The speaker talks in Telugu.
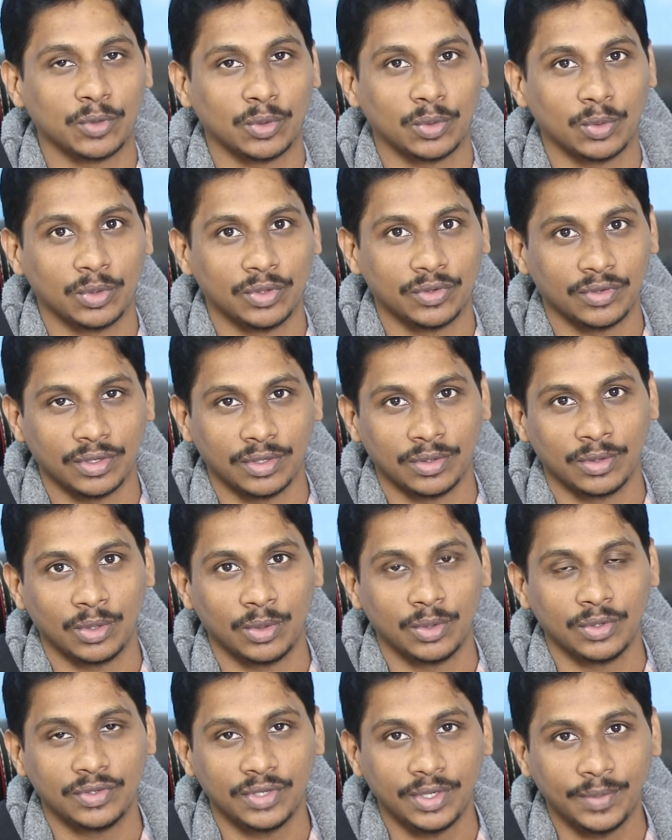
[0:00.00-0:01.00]
స్టోర్ గురించి
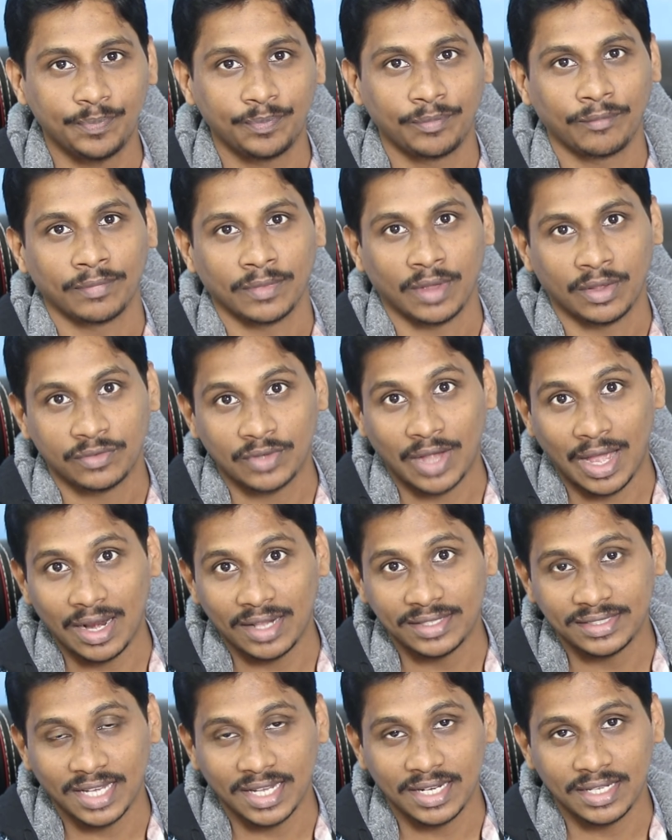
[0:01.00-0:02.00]
ఇందులో నుంచి
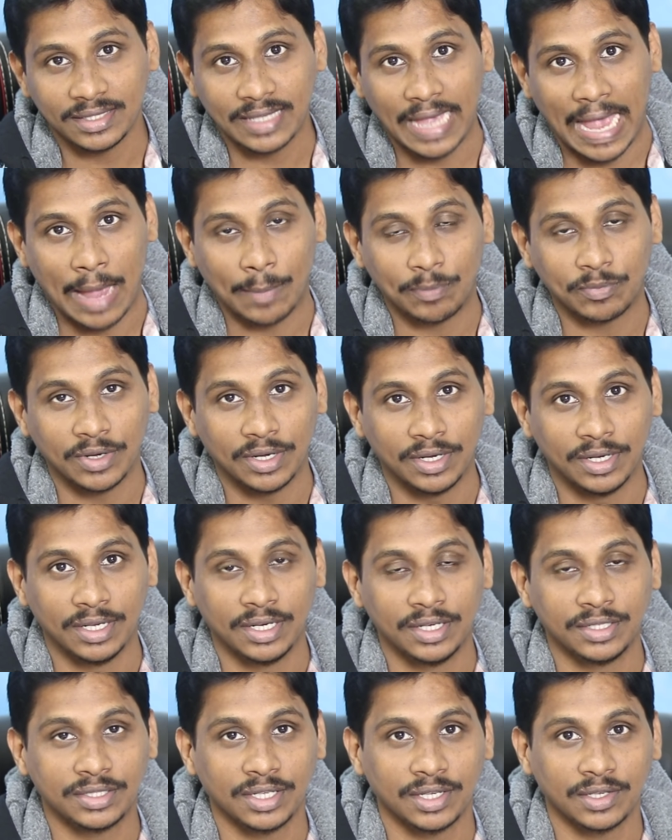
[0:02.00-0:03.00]
చాలా చైనీస్ యాప్స్ని
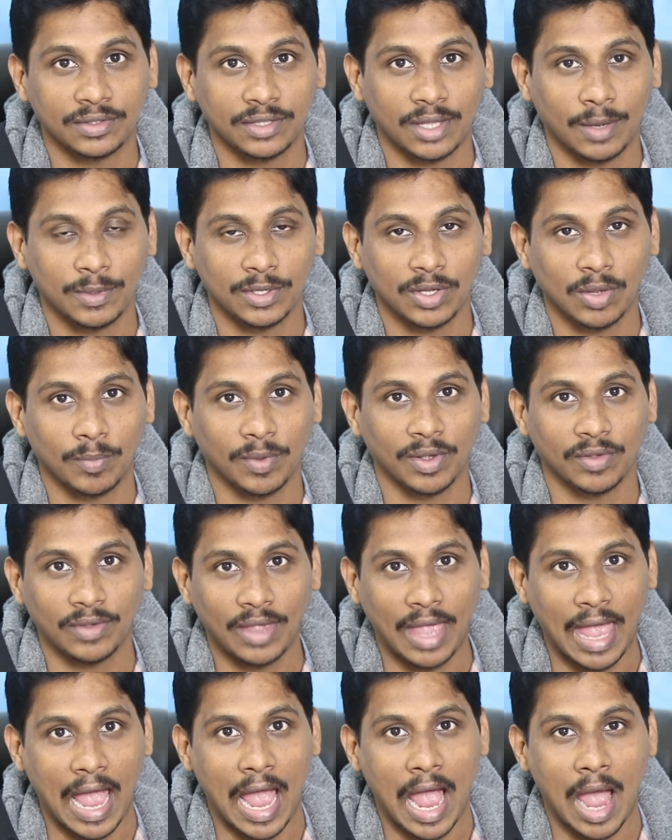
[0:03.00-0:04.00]
డిలీట్ చేసేస్తామని చెప్పేసి
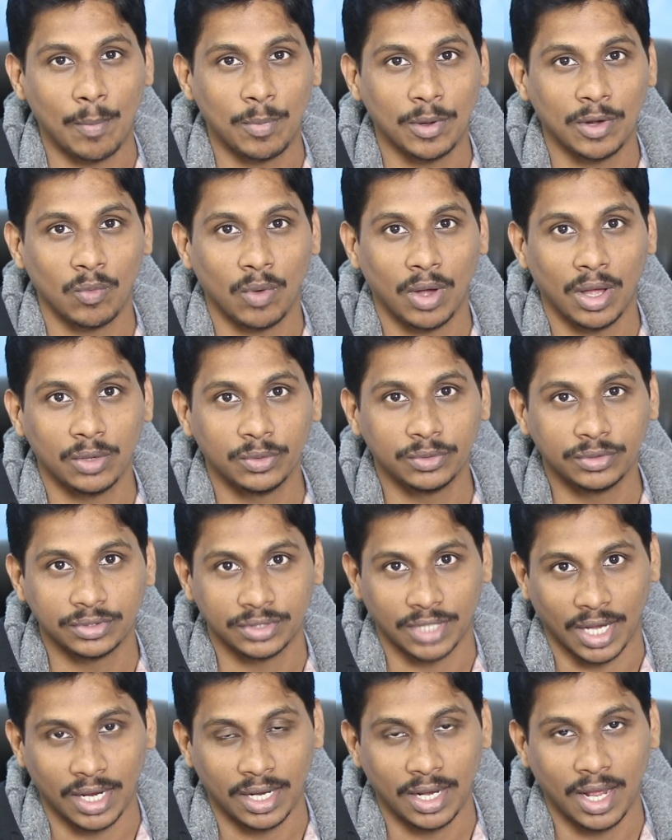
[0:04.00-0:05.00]
యాపిల్ వాళ్ళు
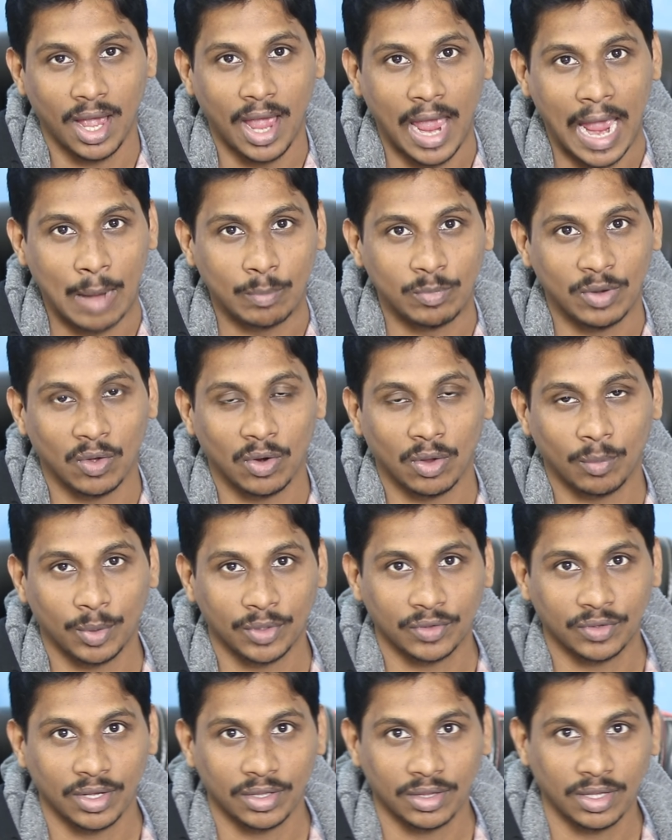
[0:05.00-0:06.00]
చైనా యాప్
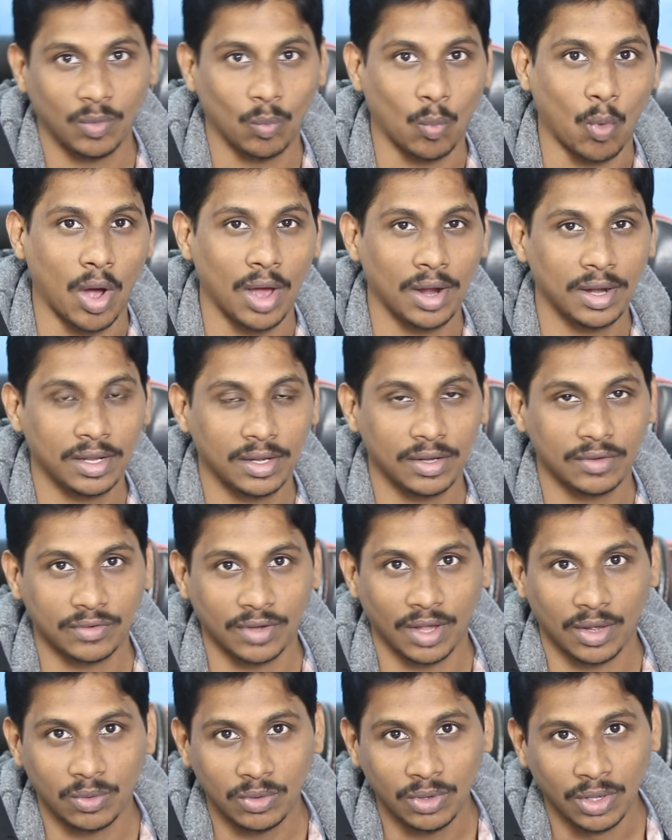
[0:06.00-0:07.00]
డెవలపర్స్కి అయితే వార్నింగ్
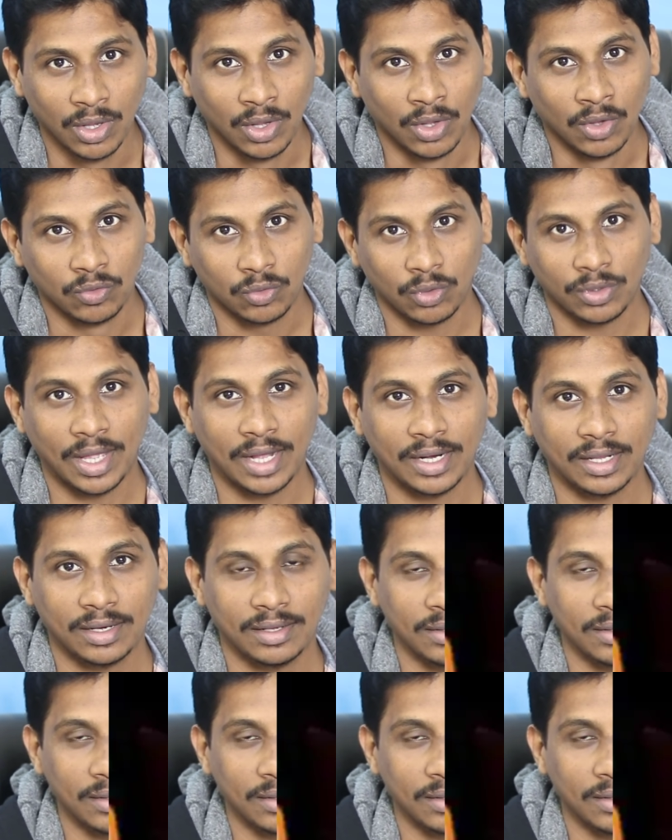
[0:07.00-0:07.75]
ఇచ్చారు సో దానికి